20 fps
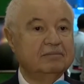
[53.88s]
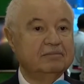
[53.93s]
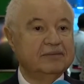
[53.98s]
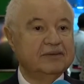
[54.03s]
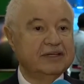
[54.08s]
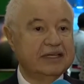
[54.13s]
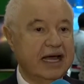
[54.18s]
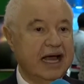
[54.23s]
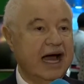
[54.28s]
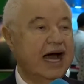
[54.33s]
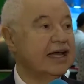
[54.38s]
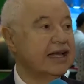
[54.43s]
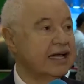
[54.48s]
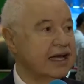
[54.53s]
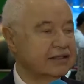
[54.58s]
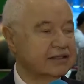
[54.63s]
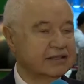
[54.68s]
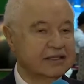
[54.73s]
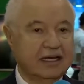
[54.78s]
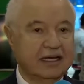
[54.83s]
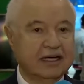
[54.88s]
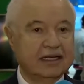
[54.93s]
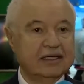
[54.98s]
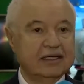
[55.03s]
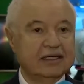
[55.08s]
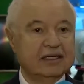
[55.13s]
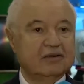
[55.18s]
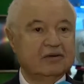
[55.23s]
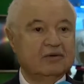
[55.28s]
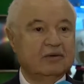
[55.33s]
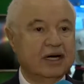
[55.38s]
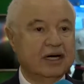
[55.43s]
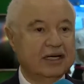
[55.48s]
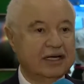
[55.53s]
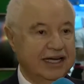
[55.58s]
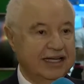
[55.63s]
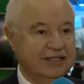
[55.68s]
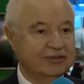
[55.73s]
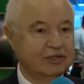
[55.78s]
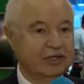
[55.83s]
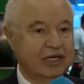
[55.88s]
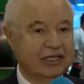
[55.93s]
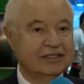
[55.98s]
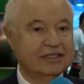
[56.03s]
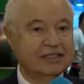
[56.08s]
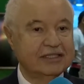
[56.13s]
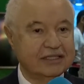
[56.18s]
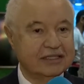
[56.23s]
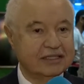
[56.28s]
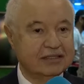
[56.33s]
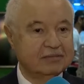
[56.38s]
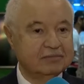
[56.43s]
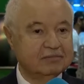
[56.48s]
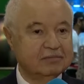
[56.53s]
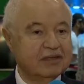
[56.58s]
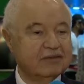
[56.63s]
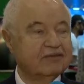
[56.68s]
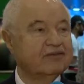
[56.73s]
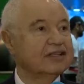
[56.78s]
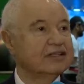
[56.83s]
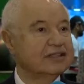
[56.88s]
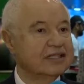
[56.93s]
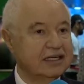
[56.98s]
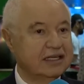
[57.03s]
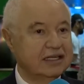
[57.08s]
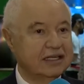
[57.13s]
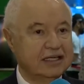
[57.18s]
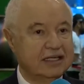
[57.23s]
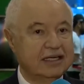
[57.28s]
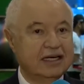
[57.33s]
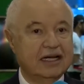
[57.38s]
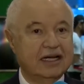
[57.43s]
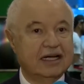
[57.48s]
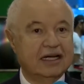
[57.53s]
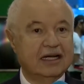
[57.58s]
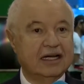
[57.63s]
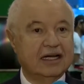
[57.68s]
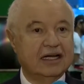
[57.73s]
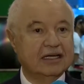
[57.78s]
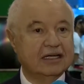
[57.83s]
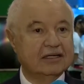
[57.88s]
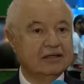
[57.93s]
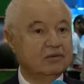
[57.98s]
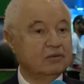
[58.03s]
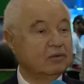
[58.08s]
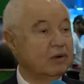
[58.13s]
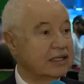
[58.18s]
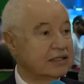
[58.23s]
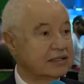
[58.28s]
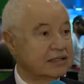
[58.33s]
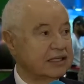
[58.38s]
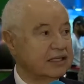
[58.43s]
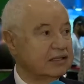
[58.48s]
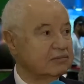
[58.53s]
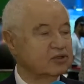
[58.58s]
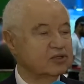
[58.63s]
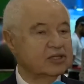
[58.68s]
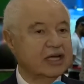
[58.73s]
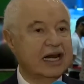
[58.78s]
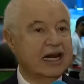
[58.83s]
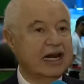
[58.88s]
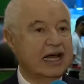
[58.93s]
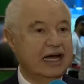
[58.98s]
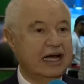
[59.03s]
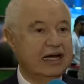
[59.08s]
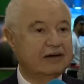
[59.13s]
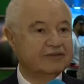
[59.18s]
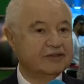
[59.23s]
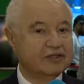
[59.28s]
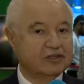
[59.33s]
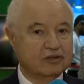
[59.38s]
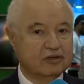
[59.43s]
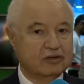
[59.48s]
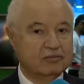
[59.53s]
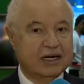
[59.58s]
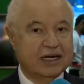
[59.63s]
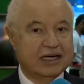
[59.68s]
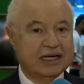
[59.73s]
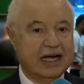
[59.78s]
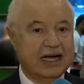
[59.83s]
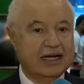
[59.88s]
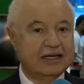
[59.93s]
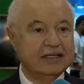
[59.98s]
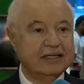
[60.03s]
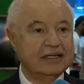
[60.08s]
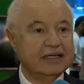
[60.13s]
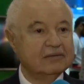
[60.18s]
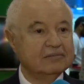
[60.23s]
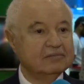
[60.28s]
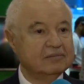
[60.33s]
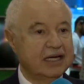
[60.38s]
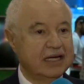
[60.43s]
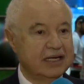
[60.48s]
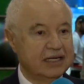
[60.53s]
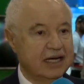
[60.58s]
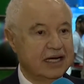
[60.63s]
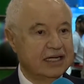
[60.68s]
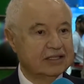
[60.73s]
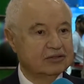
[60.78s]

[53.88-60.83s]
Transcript: بحياتنا ونحن ندين بالفضل إلى قواتنا المسلحة في كل مكان بأنها